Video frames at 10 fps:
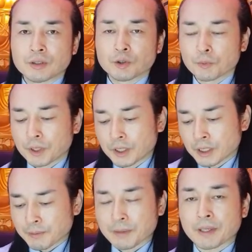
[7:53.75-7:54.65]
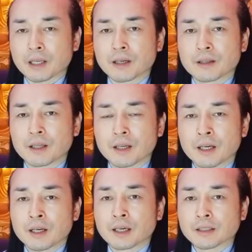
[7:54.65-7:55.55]
이번에 이 남자 만났는데
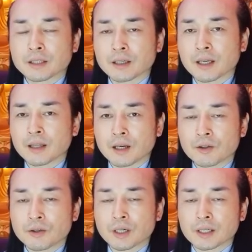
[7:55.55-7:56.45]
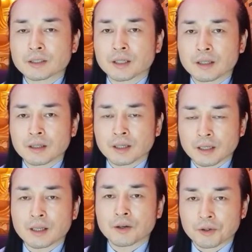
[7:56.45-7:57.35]
괜찮겠나요 안
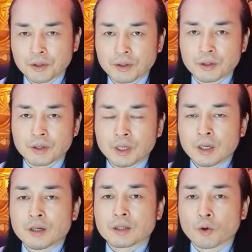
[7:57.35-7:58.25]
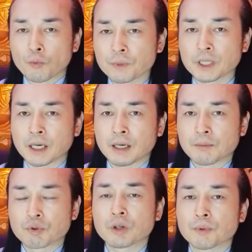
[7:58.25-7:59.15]
괜찮겠나요 어, 이렇게 옵니다
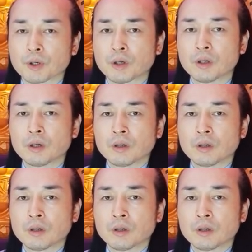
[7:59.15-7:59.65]
물어보러